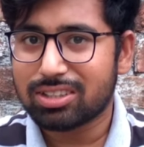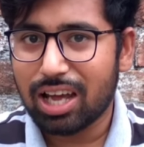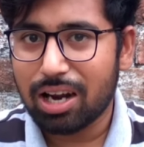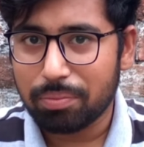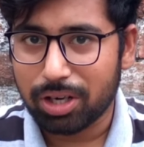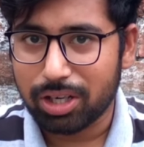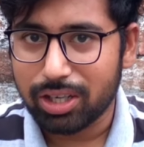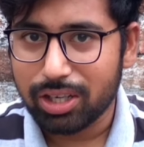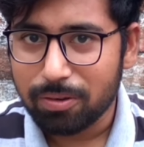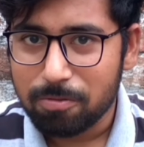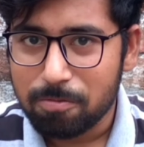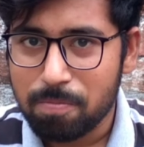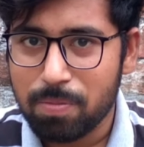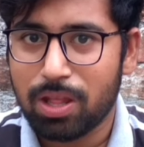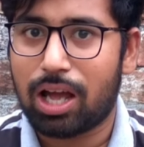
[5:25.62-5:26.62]
তার মানে
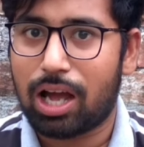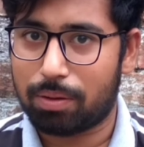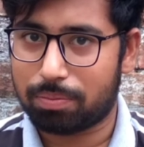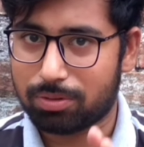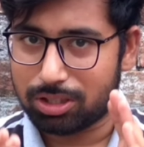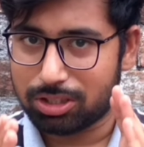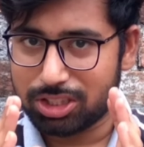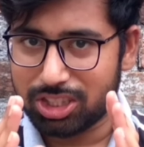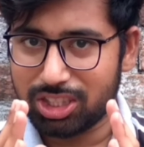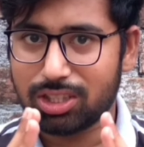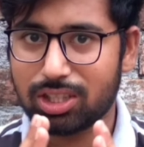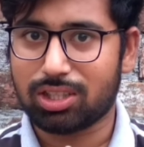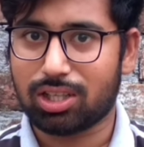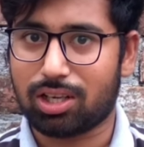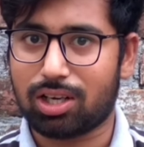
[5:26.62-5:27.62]
আপনার
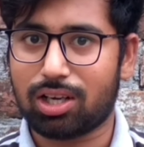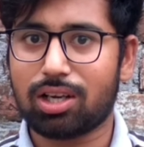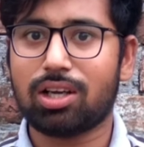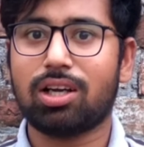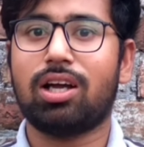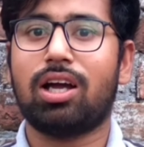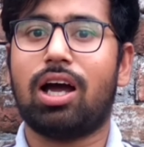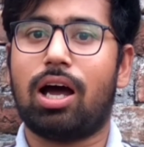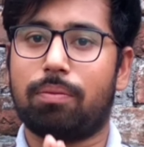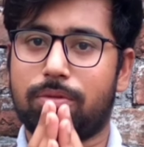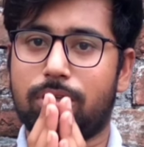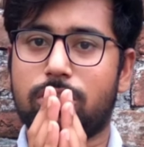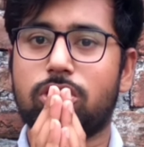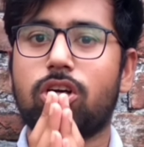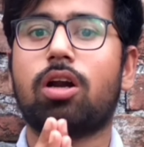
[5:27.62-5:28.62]
চিন্তাধারা
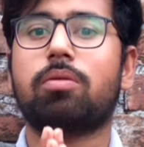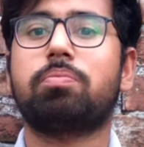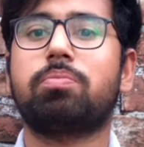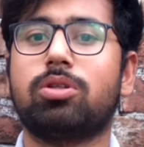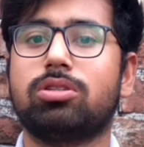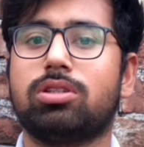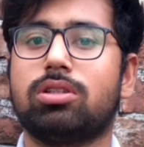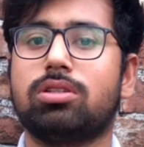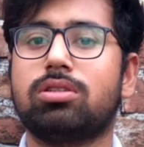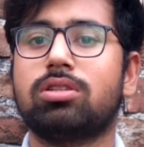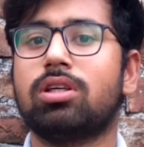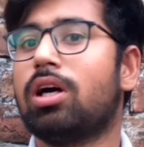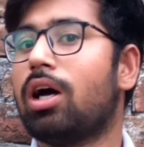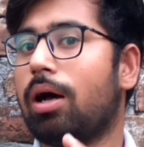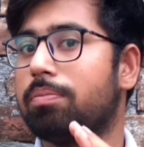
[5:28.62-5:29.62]
আপনার থট প্রসেস
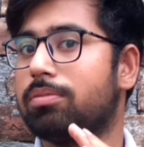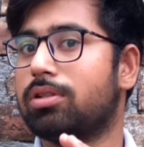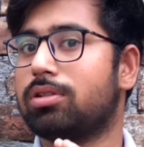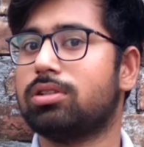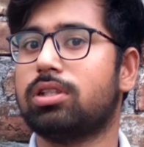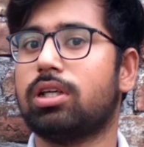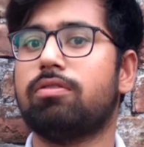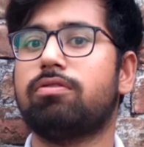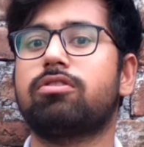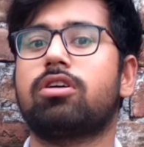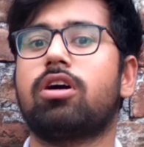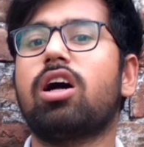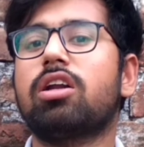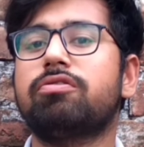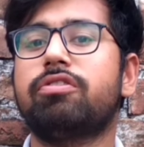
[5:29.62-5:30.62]
আপনার সেলফ
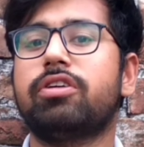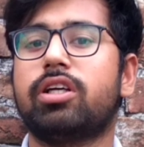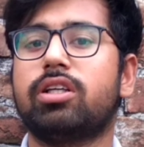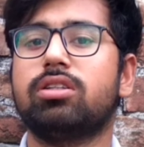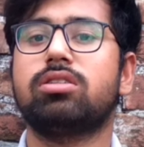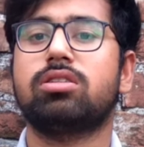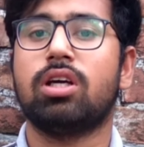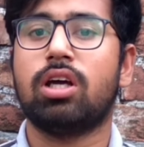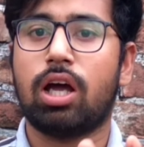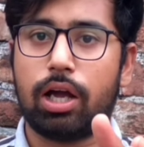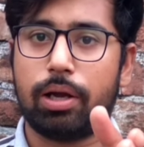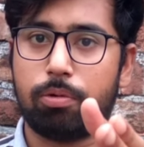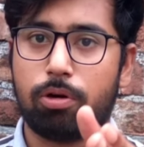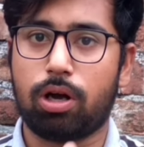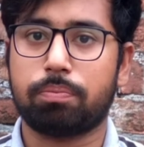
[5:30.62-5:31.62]
কনফিডেন্স
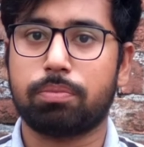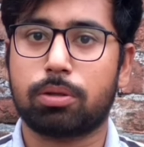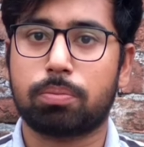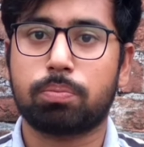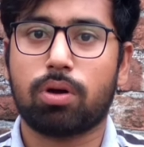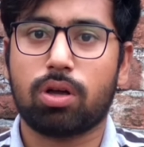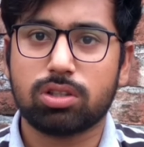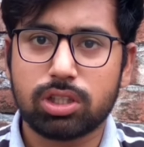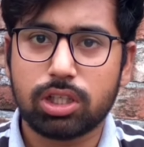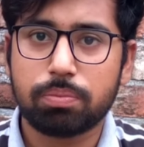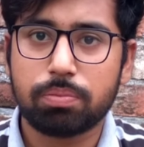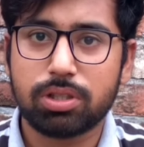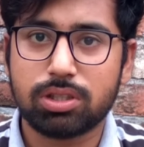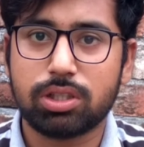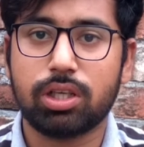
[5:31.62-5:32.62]
এবং আপনার
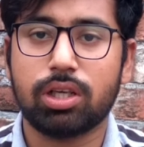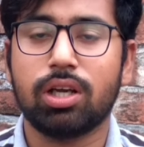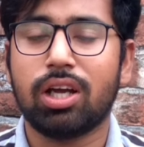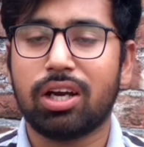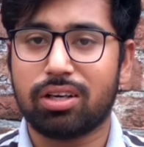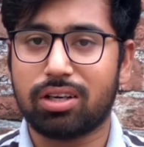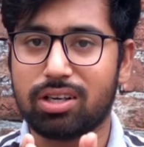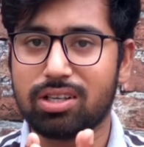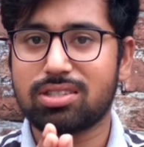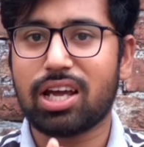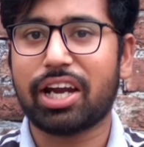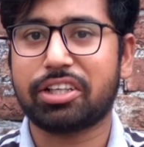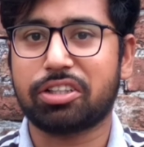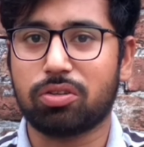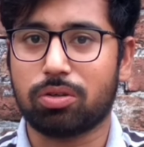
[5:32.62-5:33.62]
পজিটিভনেসই
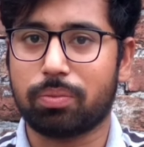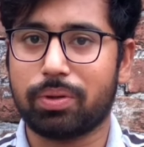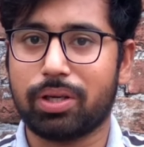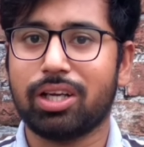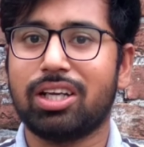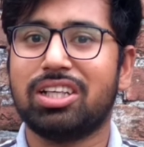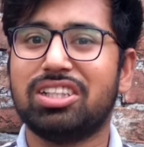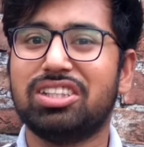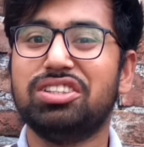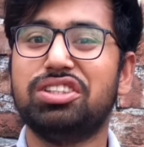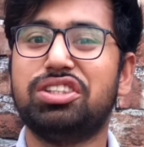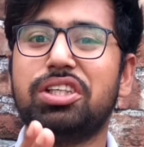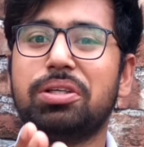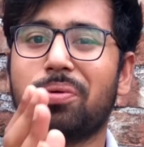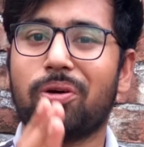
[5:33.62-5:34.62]
ডিসাইড করবে
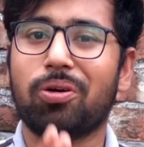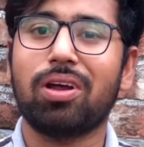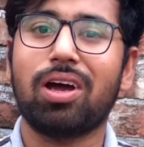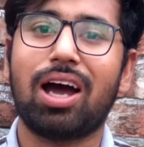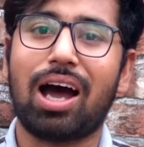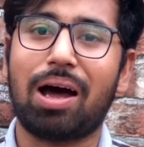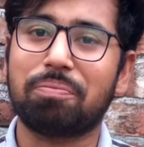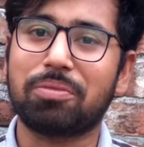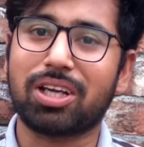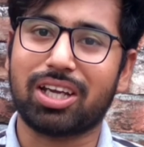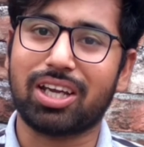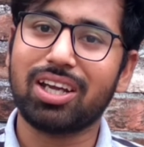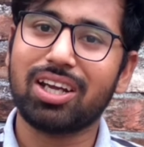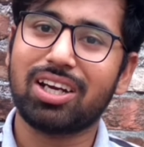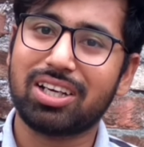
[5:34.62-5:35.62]
জীবন
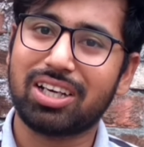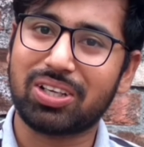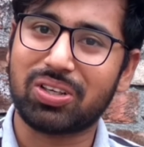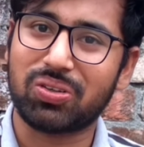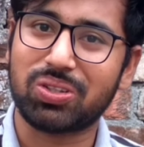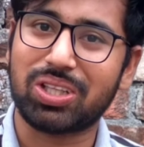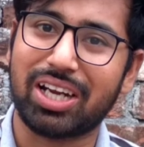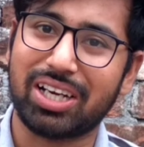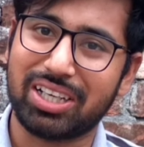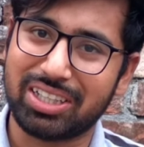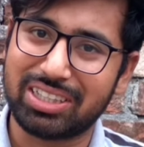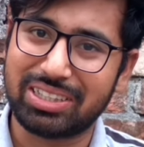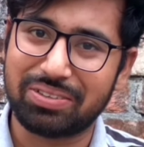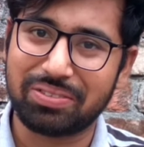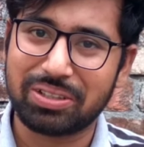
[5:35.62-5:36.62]
আপনাকে ঠিক কোথায়
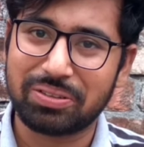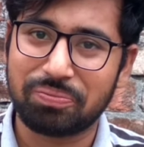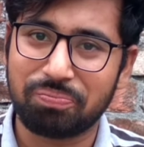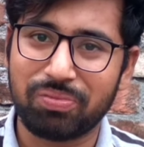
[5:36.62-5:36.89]
নিয়ে যাবে